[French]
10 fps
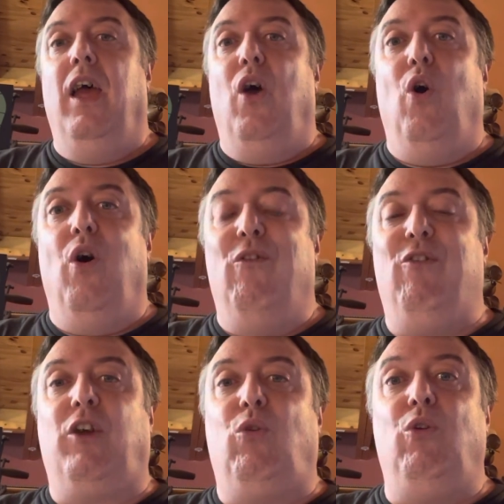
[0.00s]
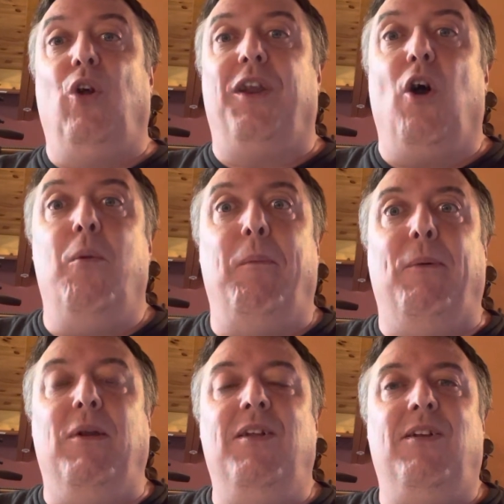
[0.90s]
euh, vécu dans des romans
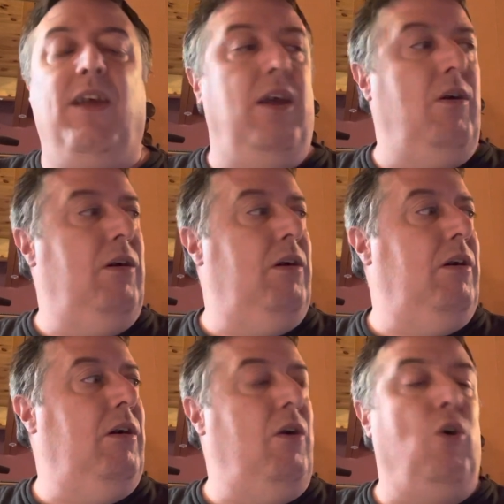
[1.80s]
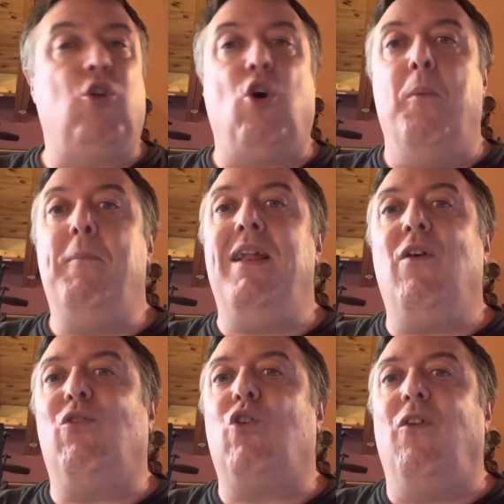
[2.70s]
policiers euh, entre
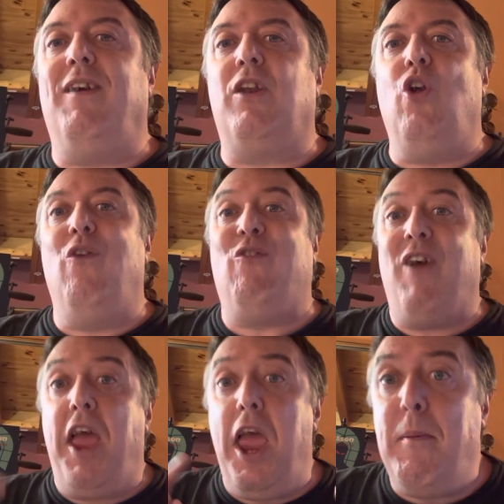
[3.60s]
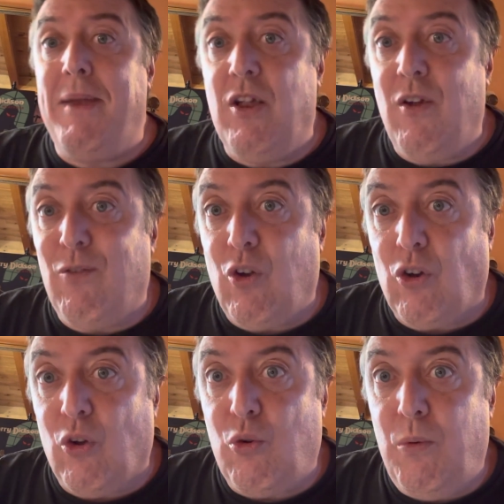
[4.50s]
1929 et
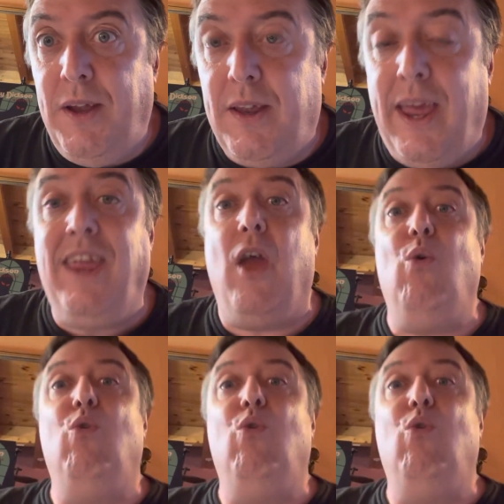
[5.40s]
1938, il y a eu